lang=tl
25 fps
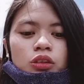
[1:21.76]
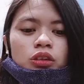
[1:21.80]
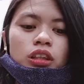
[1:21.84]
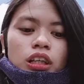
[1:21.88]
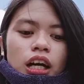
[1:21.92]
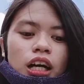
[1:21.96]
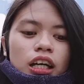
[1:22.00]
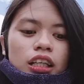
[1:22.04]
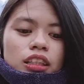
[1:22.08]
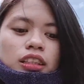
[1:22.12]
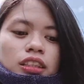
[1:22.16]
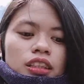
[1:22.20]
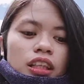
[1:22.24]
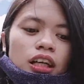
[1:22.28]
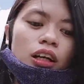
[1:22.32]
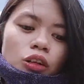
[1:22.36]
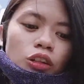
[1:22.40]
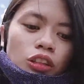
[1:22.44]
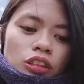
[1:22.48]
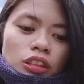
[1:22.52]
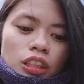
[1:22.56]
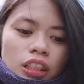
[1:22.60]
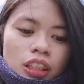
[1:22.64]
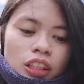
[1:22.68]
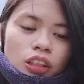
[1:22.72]
guys, nako
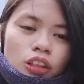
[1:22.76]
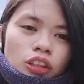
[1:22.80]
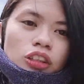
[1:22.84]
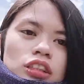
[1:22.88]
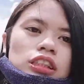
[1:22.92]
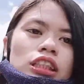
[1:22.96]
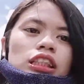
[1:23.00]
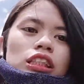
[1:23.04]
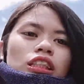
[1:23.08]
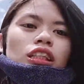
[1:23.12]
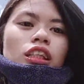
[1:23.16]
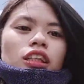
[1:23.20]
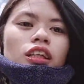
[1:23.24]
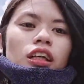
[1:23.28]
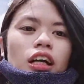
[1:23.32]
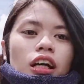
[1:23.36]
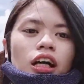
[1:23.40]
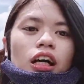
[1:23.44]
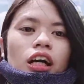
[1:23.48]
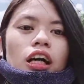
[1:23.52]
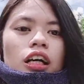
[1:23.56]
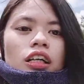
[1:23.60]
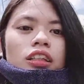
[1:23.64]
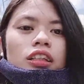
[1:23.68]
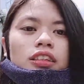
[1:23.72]
na nako din
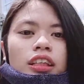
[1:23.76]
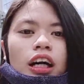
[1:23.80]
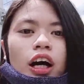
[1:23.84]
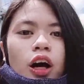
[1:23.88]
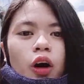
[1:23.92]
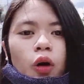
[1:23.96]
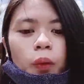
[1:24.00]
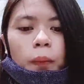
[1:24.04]
uh, sa akong